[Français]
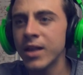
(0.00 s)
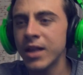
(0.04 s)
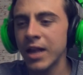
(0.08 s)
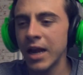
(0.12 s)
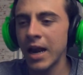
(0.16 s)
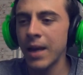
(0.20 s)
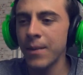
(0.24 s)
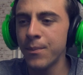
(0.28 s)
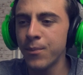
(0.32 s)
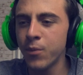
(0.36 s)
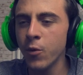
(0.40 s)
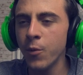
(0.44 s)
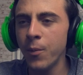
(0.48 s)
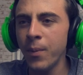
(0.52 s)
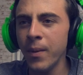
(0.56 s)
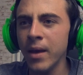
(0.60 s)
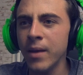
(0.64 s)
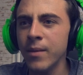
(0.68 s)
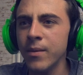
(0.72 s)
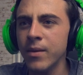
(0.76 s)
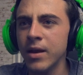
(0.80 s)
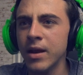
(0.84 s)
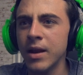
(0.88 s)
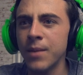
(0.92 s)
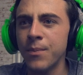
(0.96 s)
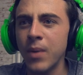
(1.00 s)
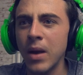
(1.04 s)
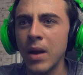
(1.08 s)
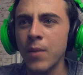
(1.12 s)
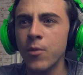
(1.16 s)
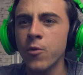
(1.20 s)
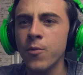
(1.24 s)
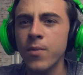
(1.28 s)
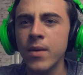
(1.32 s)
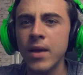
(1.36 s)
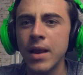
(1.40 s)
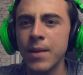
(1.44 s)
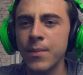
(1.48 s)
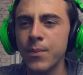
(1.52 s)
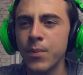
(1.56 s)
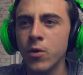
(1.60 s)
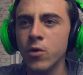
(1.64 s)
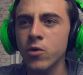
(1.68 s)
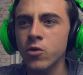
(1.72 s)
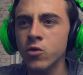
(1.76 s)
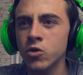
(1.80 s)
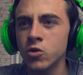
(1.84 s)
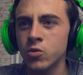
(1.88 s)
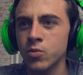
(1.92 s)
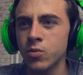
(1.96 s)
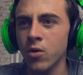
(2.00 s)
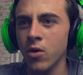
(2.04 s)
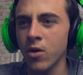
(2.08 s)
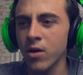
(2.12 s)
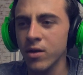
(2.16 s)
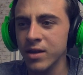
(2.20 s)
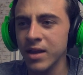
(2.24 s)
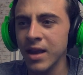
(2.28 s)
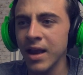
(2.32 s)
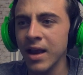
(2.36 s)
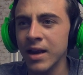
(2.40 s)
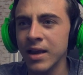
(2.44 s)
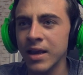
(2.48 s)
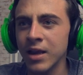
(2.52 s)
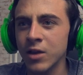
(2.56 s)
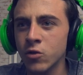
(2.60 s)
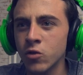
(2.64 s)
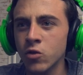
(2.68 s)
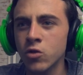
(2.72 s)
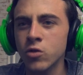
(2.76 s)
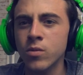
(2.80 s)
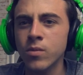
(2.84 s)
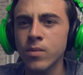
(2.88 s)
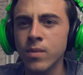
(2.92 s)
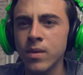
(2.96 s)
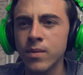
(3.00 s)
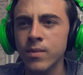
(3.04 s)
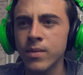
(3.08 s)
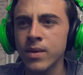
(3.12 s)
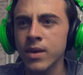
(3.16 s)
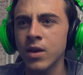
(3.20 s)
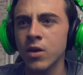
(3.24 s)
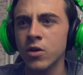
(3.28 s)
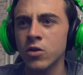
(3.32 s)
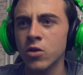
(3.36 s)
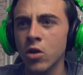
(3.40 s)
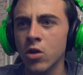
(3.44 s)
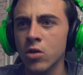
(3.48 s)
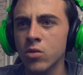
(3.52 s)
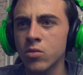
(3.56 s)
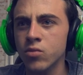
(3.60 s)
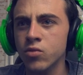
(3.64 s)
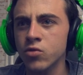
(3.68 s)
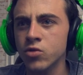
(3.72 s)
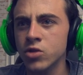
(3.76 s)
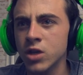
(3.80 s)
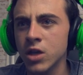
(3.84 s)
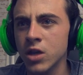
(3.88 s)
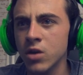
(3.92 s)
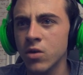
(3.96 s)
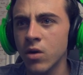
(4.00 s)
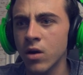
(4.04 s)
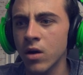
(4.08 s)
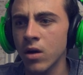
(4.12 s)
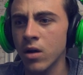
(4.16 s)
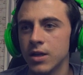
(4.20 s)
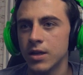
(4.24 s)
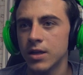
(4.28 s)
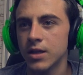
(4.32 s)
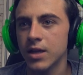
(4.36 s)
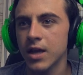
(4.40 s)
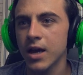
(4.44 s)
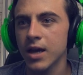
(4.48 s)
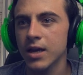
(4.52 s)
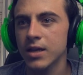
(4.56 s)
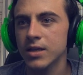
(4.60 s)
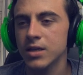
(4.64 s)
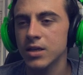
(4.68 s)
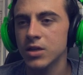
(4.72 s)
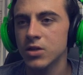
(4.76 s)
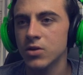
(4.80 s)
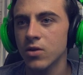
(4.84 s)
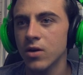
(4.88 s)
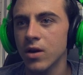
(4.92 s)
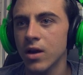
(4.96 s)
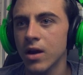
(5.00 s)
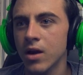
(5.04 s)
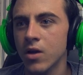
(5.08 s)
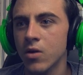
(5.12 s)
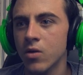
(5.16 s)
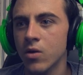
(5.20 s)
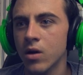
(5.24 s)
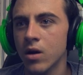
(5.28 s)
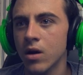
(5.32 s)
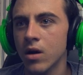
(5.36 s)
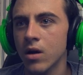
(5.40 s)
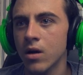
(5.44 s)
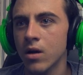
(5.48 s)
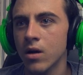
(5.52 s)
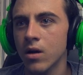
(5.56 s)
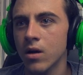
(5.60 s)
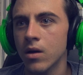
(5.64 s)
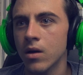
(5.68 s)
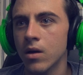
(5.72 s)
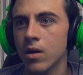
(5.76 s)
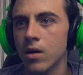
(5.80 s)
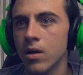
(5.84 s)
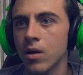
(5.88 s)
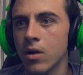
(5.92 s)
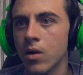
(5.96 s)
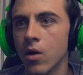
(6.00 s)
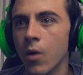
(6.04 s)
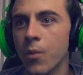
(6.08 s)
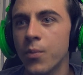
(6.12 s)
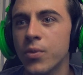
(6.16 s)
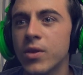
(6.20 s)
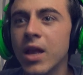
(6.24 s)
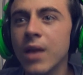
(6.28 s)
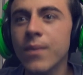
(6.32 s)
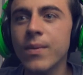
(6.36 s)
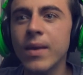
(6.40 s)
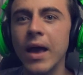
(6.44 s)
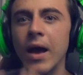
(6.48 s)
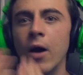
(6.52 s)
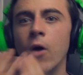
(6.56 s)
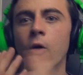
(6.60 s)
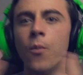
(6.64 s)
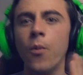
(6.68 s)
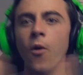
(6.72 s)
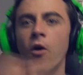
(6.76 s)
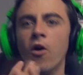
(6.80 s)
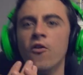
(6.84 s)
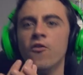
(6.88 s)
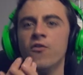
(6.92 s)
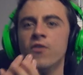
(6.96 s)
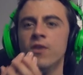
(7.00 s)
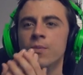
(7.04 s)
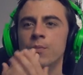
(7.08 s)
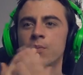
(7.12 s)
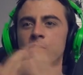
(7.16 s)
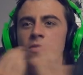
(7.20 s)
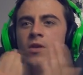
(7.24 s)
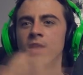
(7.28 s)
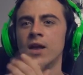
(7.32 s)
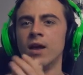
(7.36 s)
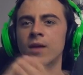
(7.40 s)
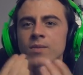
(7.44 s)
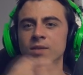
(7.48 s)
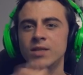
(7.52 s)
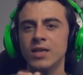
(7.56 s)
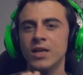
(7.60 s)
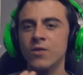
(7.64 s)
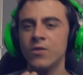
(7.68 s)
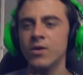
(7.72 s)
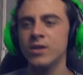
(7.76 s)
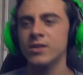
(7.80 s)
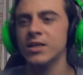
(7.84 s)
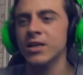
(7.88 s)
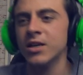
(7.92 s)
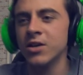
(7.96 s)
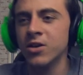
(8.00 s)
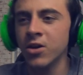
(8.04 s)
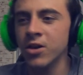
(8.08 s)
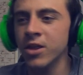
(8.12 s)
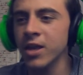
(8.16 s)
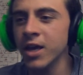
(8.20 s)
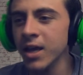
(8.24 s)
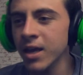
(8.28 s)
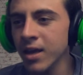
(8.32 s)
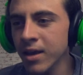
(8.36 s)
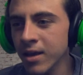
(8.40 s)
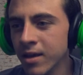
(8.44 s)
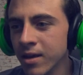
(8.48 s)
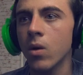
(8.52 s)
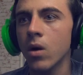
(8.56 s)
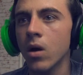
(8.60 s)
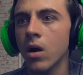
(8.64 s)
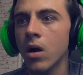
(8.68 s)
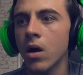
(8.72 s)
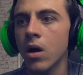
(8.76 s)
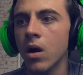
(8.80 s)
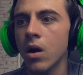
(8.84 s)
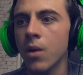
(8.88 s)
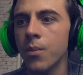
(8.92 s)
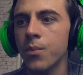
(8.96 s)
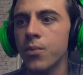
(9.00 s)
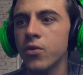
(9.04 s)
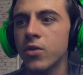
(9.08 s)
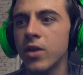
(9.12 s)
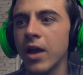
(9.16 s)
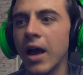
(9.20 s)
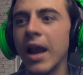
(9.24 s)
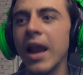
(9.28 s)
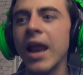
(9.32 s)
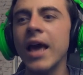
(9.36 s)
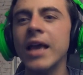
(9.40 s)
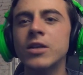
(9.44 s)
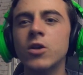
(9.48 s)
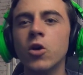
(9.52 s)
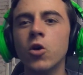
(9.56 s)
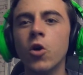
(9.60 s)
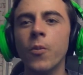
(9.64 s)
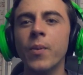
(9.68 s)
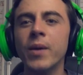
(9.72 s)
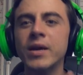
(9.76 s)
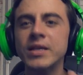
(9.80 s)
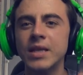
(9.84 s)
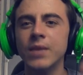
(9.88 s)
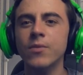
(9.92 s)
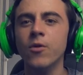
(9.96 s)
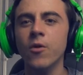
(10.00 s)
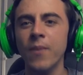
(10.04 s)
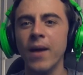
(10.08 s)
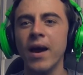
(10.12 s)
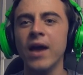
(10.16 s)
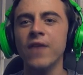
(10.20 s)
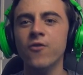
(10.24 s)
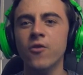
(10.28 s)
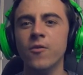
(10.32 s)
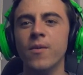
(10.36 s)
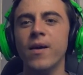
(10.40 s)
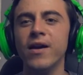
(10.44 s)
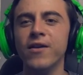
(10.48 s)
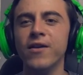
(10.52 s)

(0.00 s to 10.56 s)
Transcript: Mais t'as la poupée, mais pas la poupée, la peluche. Pour t'as elle, qui est toute mimique en train de bouger, quoi. T'es taré, ces gens-là, quoi. Oh putain, mais elle reprend vie, putain, c'est quoi cette connerie Waouh, putain, là ils ont compris, c'est bon, barrez-vous,